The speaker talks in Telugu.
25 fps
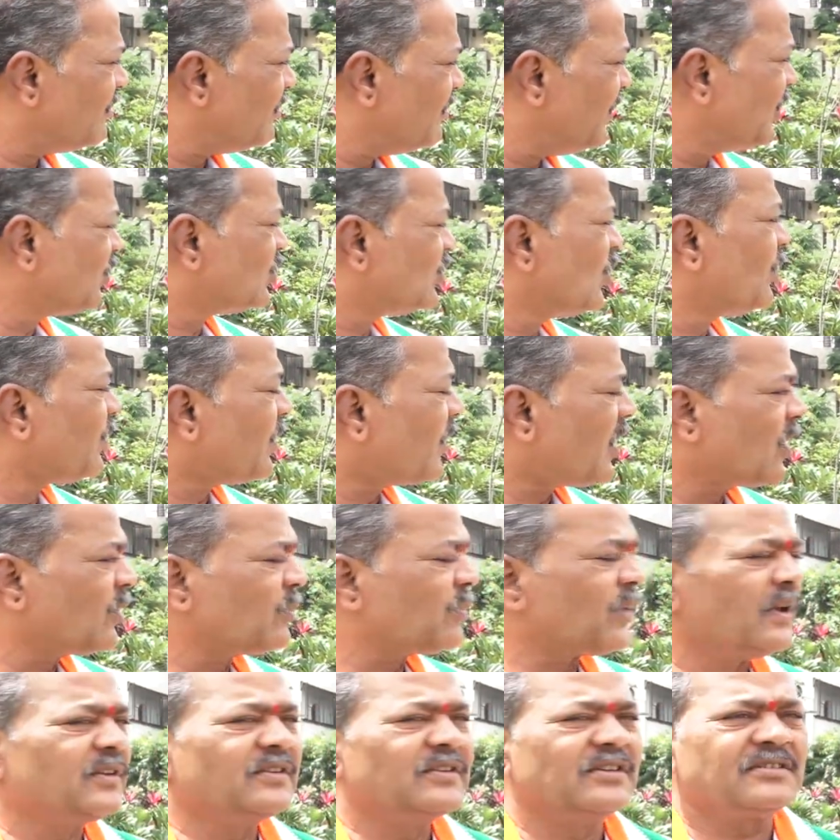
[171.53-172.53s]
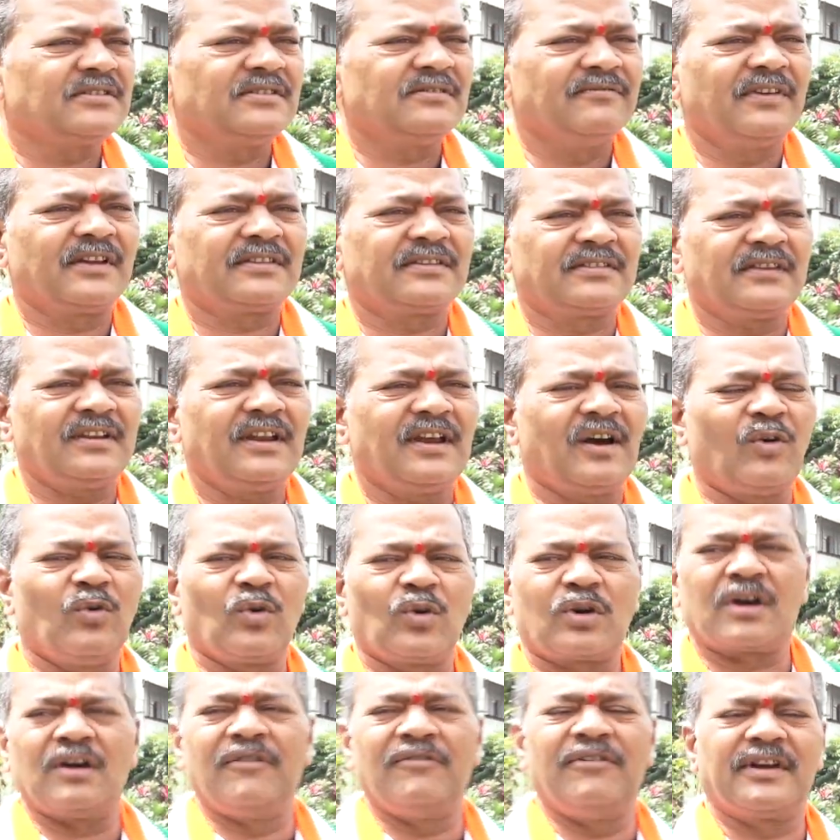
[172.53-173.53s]
మీతో పాటు పనిచేసిన వ్యక్తిని ఆ
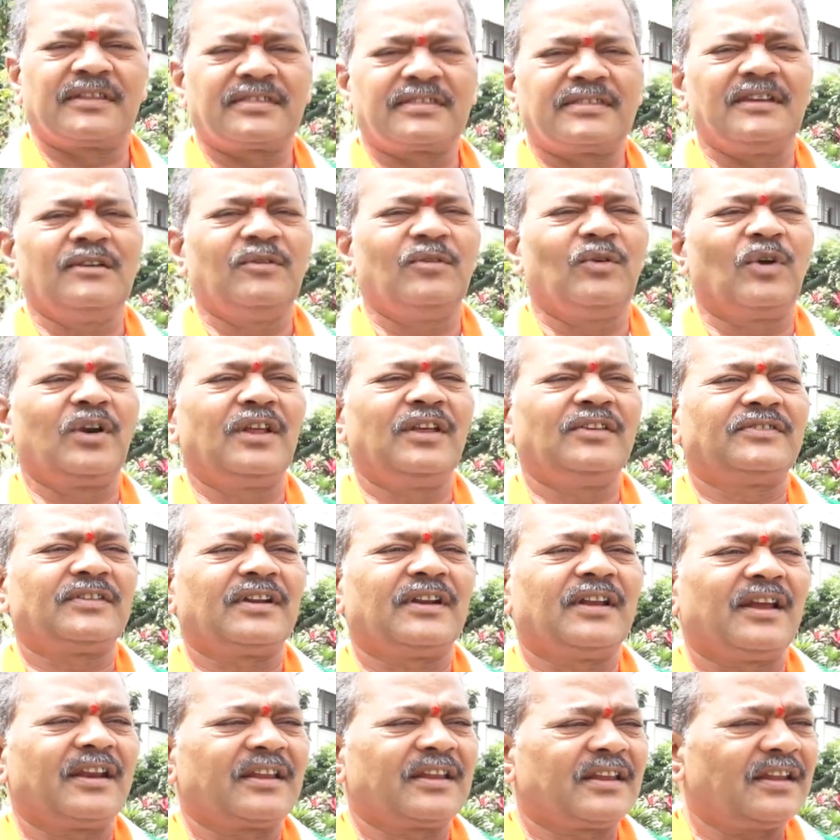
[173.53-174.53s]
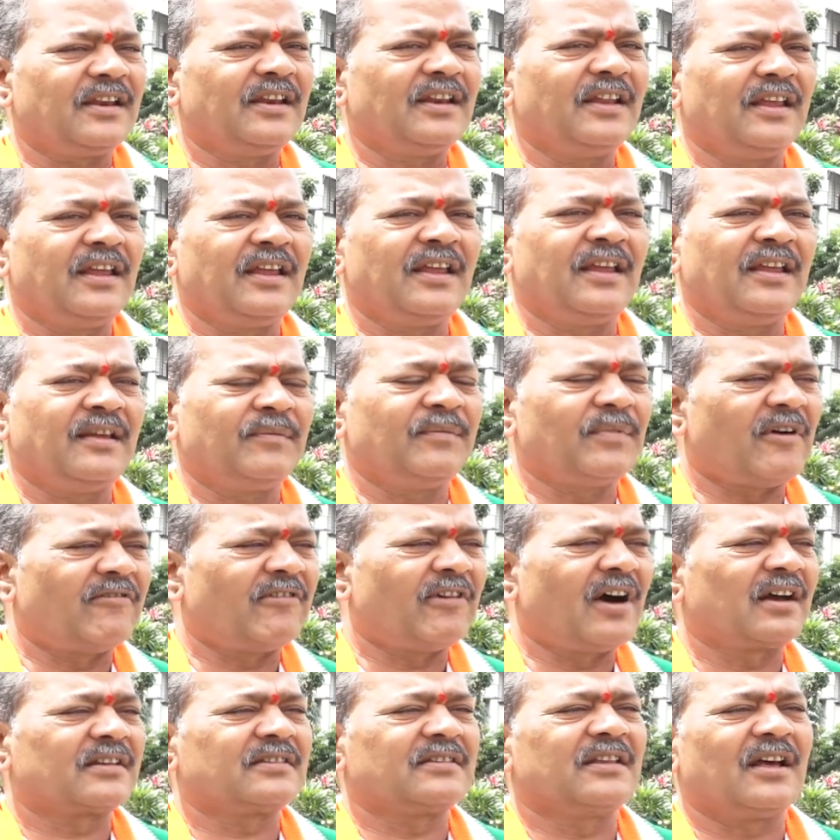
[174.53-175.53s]
ఒక్క వ్యక్తిని ఓడించడానికి ఇన్ని
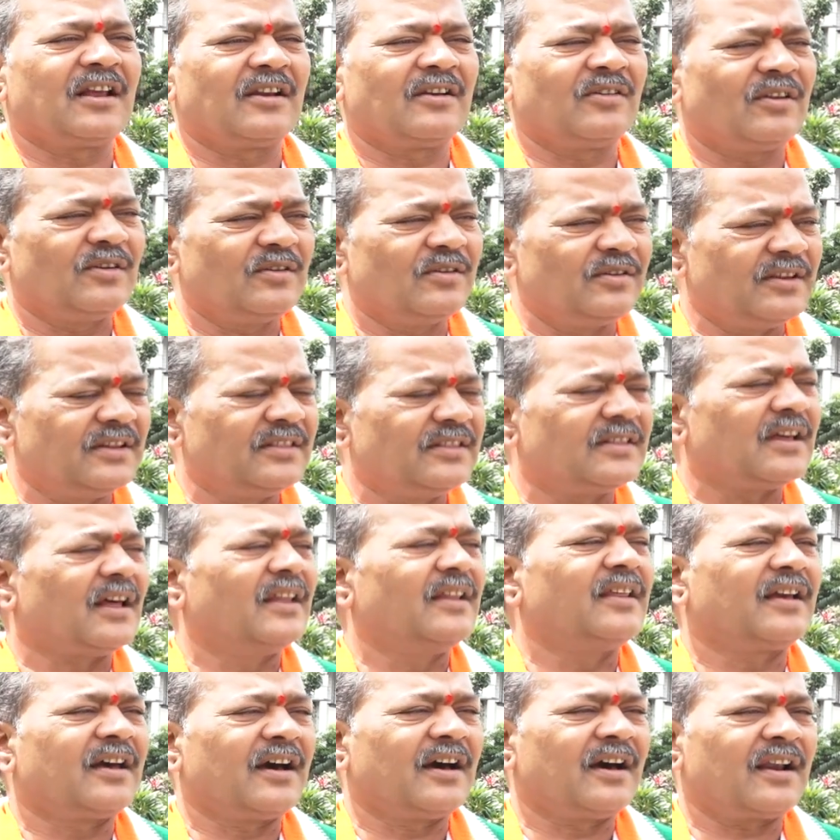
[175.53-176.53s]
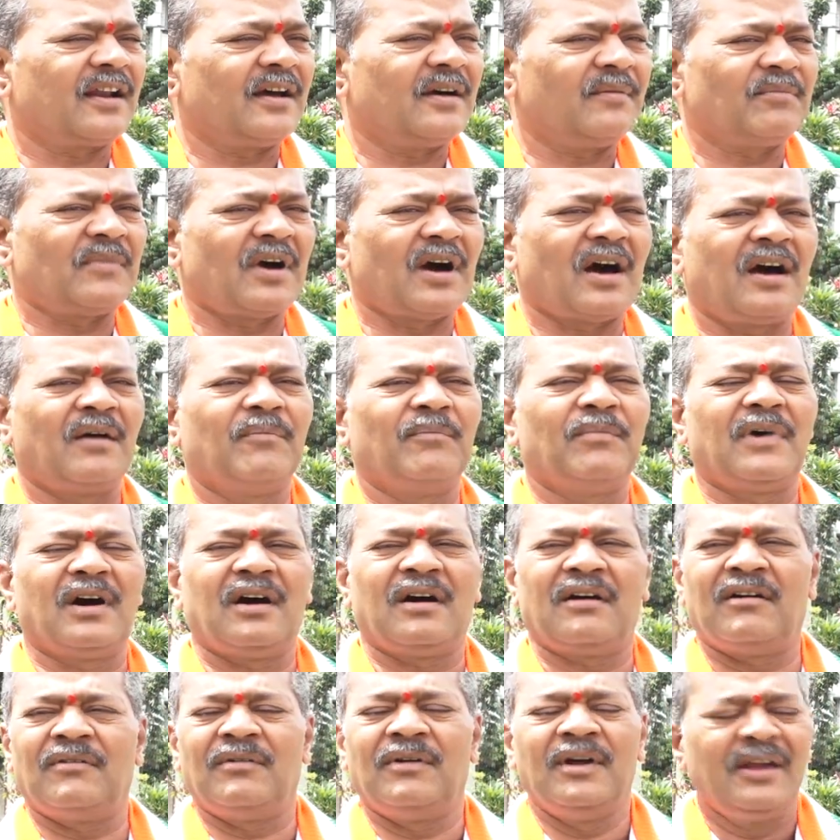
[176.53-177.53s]
వాగ్దానాలు ఇంత అధికారం
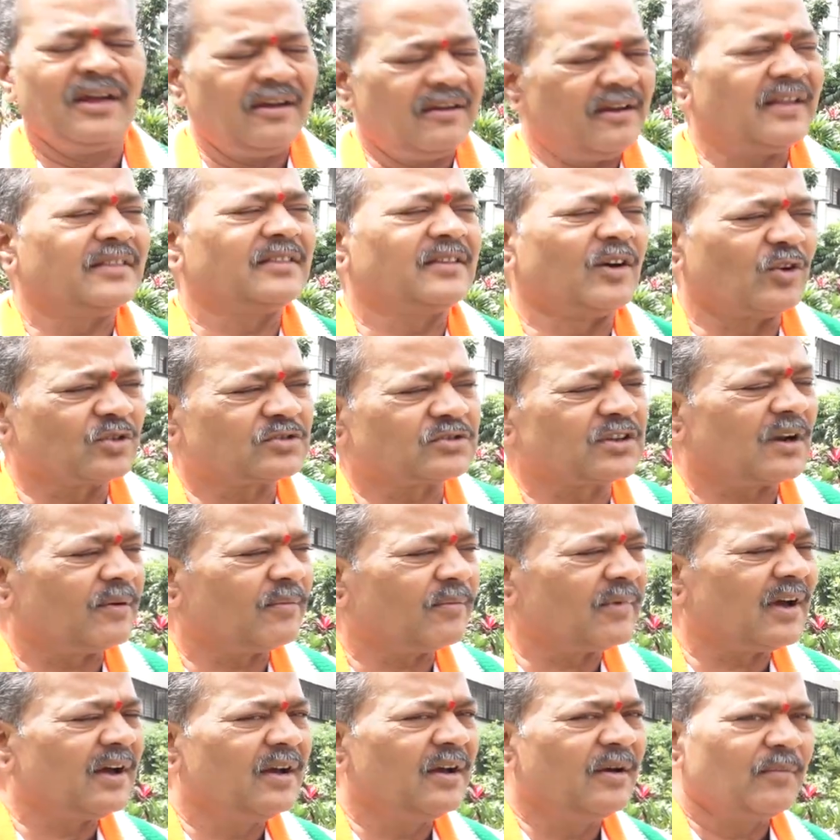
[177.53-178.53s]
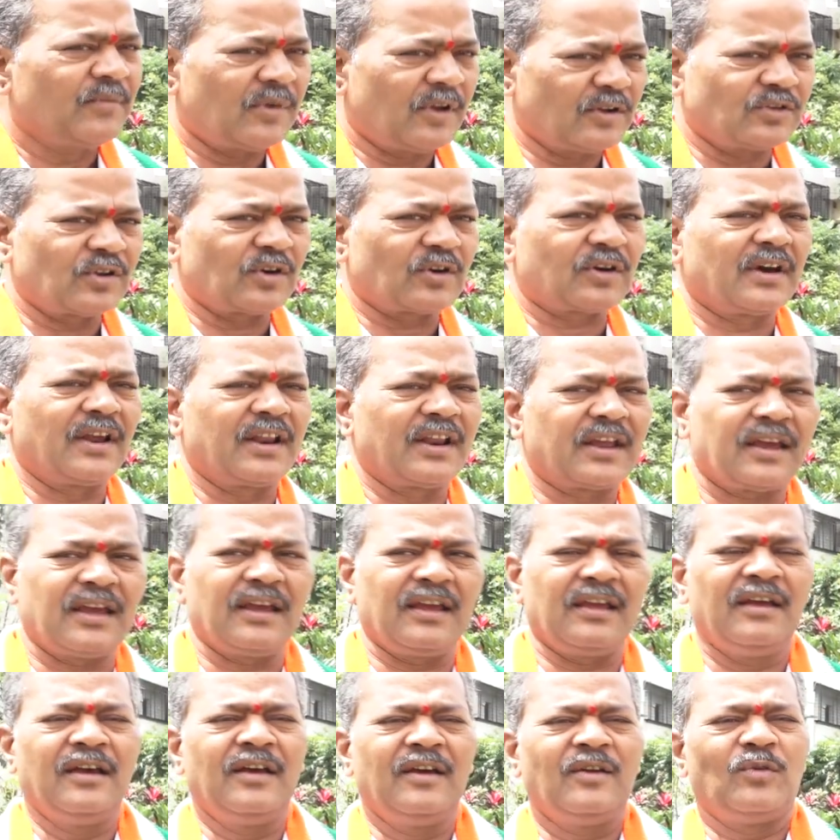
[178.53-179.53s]
మహాంభావం ఎంత అవసరమా ప్రతి ఒక్కరికి
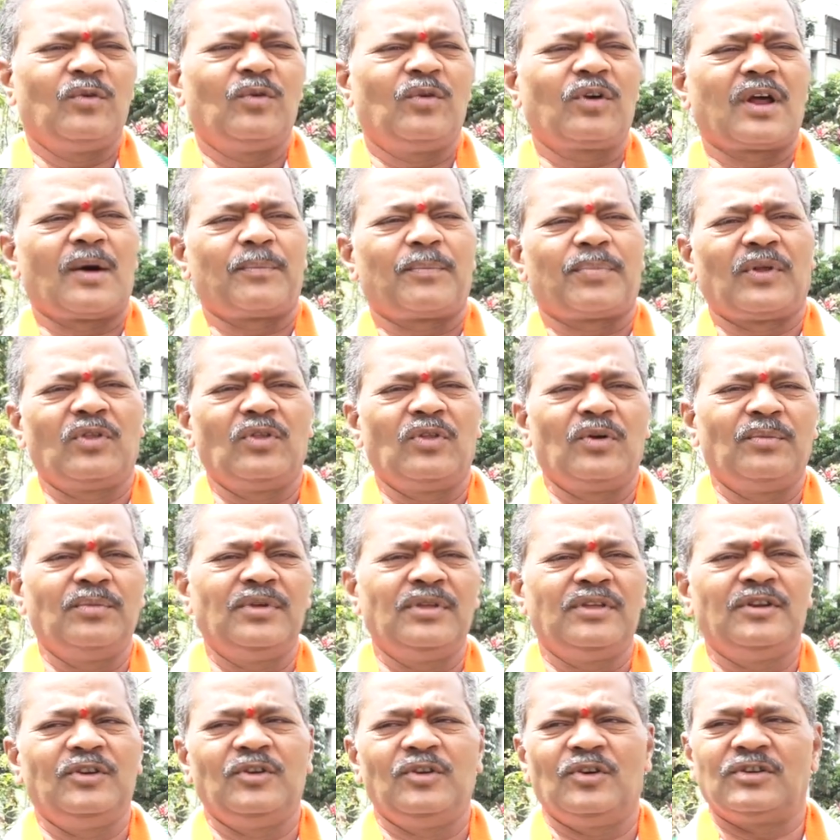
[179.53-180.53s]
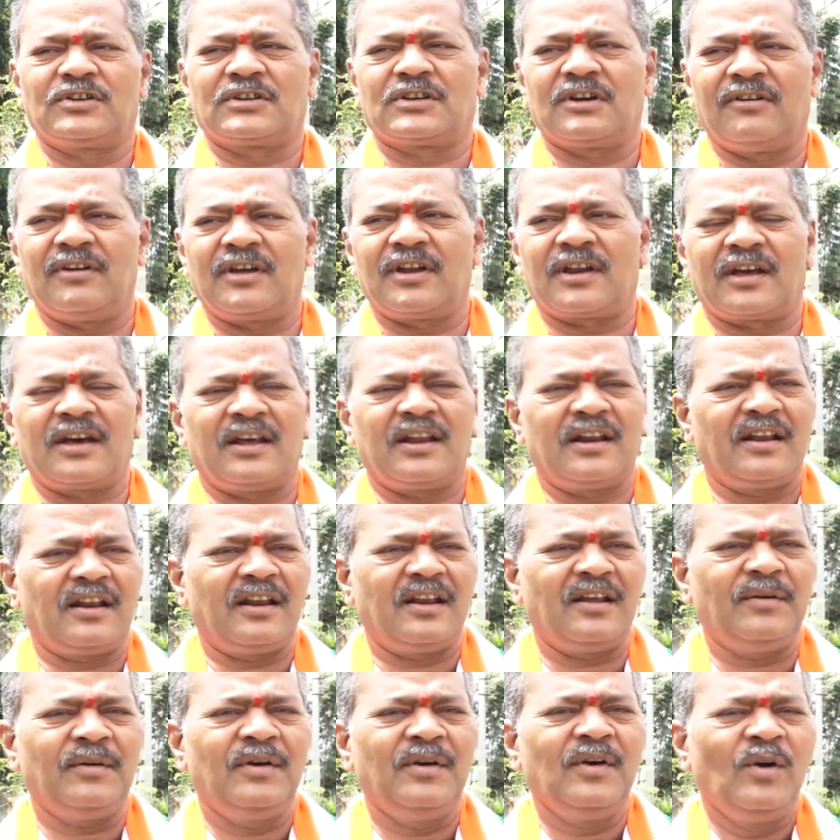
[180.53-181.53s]
నూట పంతొమ్మిది
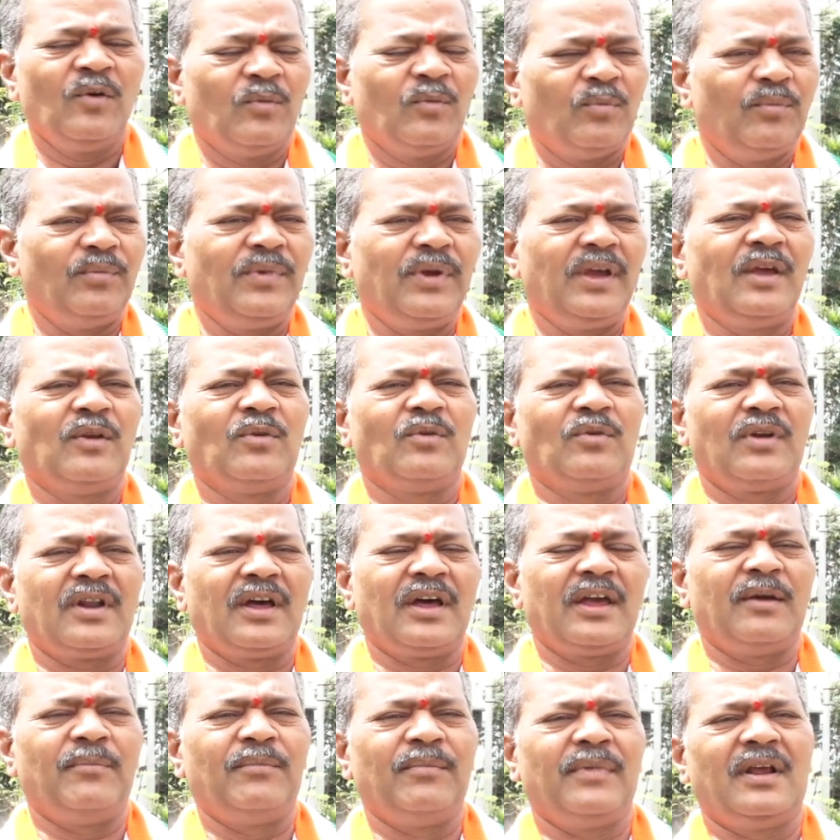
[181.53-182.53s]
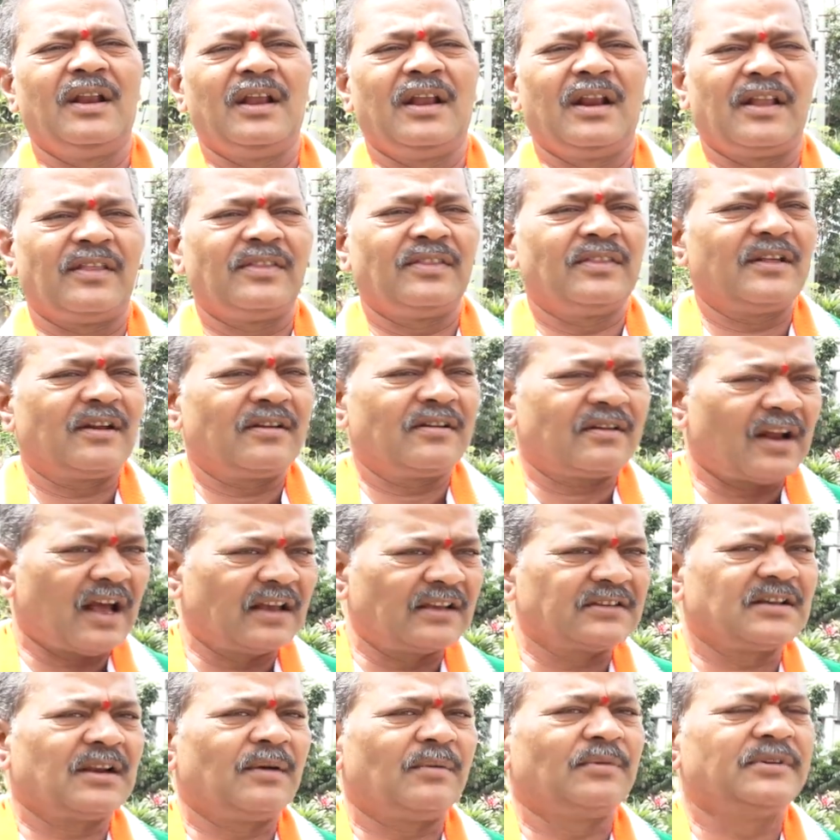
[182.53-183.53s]
నియోజకవర్గాలలో మీరున్న ఎమ్మెల్యేలందరూ
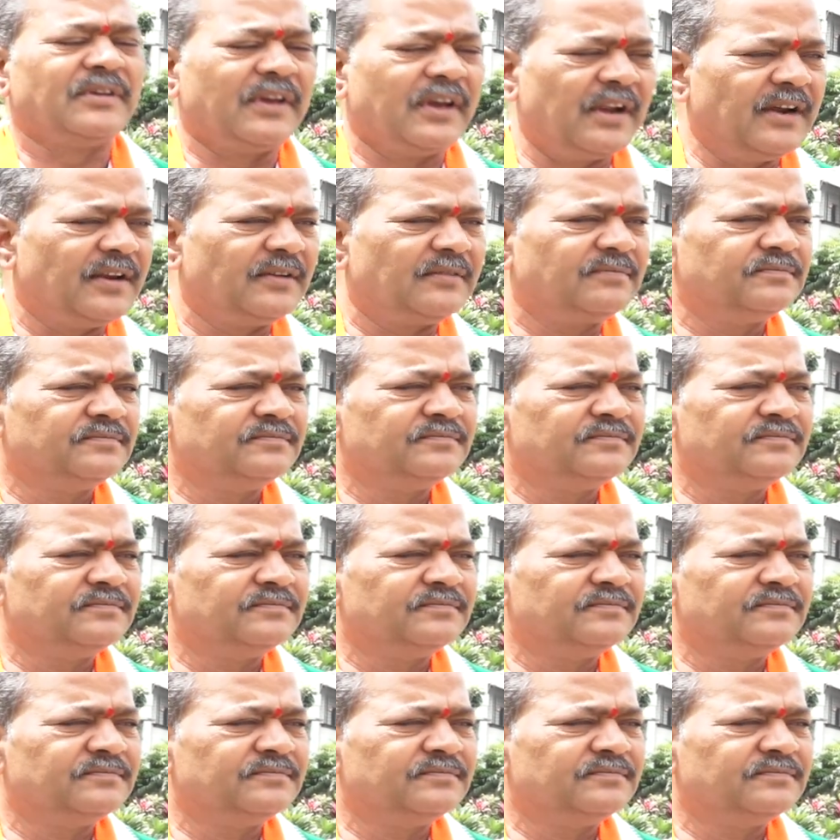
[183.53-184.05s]
రాజీనామా చేయండి